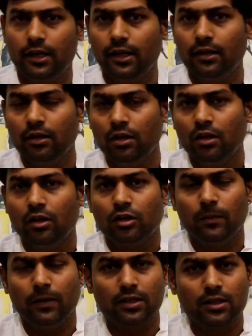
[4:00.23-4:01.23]
किया है
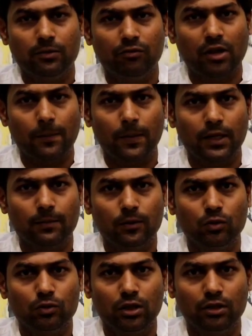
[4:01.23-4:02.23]
तो मेरा सभी व्यापारी
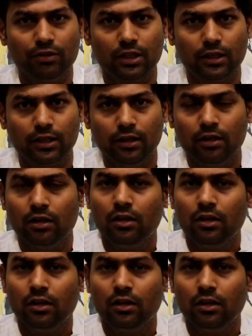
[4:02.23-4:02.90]
बंधुओं से निवेदन है